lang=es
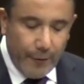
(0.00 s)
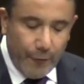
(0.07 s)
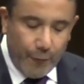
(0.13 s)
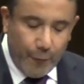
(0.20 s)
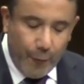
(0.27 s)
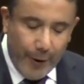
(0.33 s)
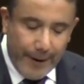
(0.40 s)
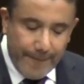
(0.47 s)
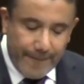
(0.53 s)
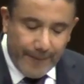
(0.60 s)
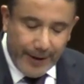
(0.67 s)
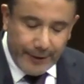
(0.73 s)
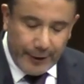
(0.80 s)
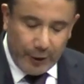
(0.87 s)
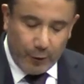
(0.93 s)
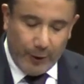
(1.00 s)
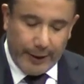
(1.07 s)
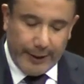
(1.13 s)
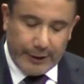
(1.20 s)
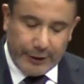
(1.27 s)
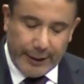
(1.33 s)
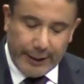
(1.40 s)
Fue enfático al
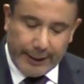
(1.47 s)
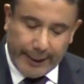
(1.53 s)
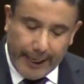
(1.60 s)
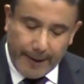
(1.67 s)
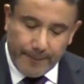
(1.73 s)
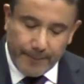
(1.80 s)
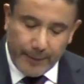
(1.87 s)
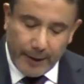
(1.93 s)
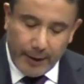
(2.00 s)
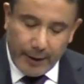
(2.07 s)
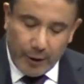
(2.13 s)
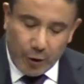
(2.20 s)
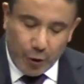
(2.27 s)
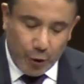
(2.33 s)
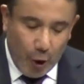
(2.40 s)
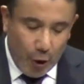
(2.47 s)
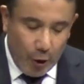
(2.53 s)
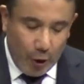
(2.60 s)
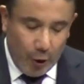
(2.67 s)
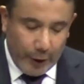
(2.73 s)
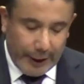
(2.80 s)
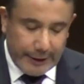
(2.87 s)
decir que todo
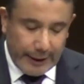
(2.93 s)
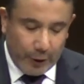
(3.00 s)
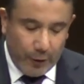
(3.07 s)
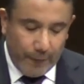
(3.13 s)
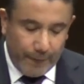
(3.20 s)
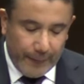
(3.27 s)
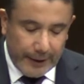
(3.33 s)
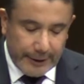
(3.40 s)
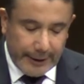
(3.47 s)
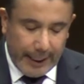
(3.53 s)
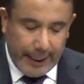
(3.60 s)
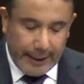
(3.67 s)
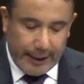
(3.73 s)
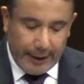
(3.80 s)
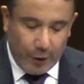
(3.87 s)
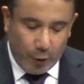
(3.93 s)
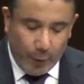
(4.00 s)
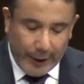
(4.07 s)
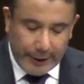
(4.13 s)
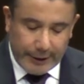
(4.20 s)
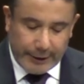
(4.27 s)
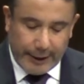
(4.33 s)
lo que se confisca la
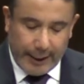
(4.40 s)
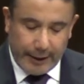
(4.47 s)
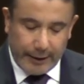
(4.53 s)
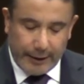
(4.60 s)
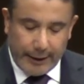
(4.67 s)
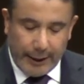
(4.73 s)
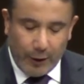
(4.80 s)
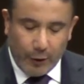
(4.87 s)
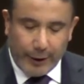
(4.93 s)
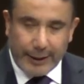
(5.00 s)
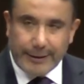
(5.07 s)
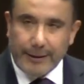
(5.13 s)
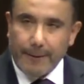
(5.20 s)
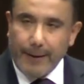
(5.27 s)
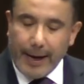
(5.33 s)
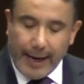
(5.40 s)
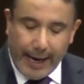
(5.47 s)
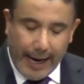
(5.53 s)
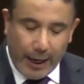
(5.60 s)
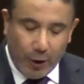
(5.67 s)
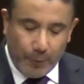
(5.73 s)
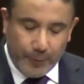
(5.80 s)
delincuencia y lo que se va
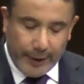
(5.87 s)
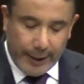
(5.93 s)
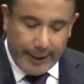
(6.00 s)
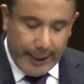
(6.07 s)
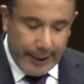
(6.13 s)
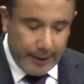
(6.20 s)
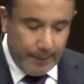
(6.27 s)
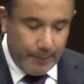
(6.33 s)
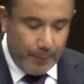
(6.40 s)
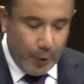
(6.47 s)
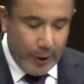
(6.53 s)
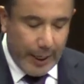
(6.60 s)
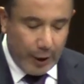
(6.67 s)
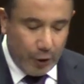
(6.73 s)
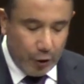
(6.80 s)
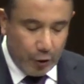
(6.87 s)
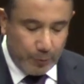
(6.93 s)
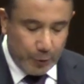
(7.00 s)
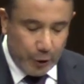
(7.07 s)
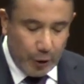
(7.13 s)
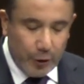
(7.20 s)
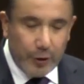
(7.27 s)
a obtener por la
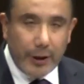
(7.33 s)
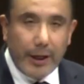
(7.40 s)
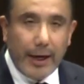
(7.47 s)
corrupción,